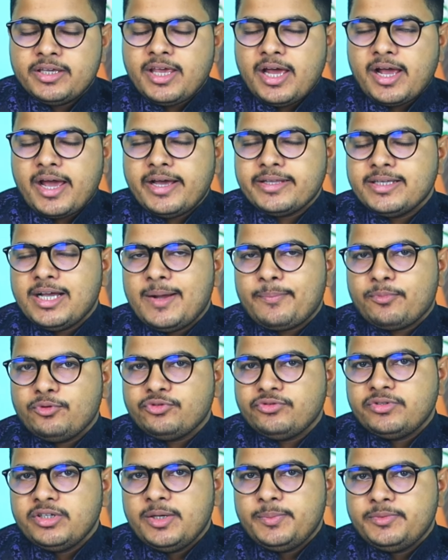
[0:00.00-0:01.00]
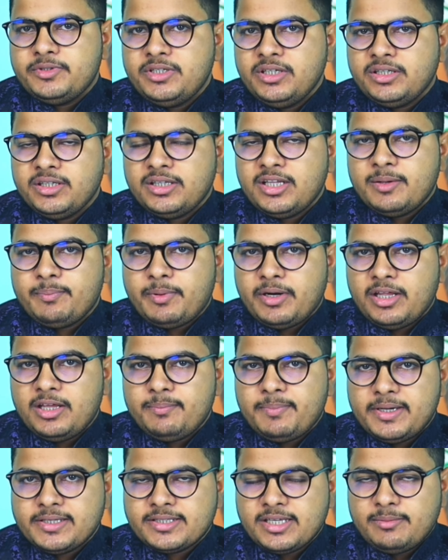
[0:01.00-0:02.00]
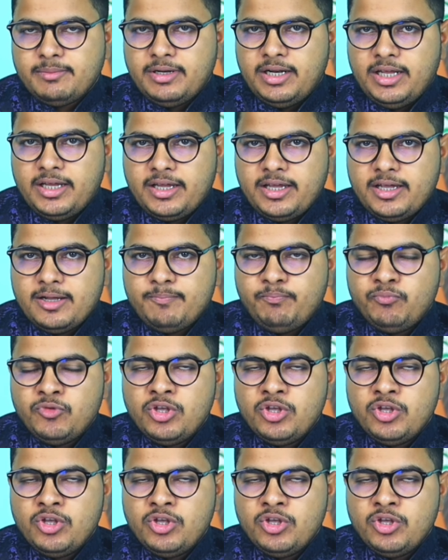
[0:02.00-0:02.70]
क्या गैज आपको सिर्फ जीतने पर ही पैसे मिलेंगे